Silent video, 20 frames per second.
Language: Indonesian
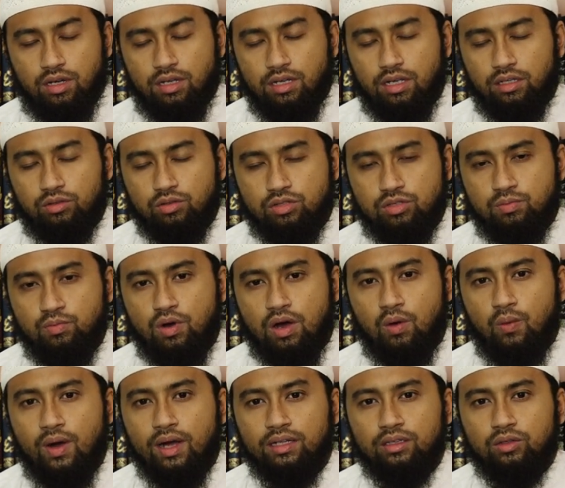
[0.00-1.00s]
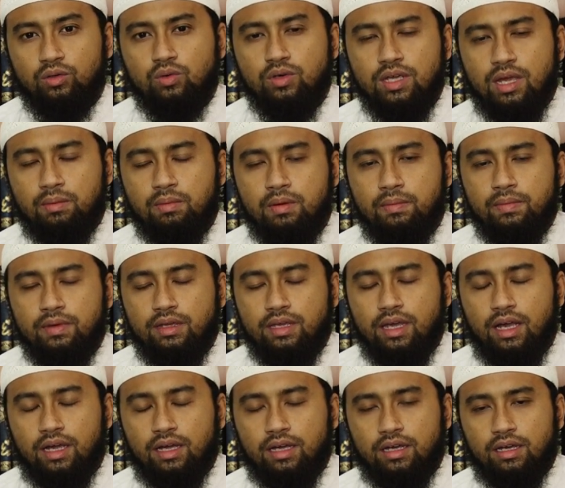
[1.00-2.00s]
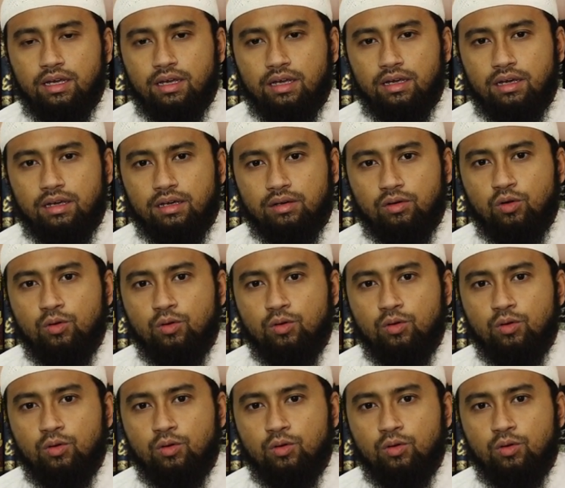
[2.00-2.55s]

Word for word: yaitu sebuah waktu yang ya, uh,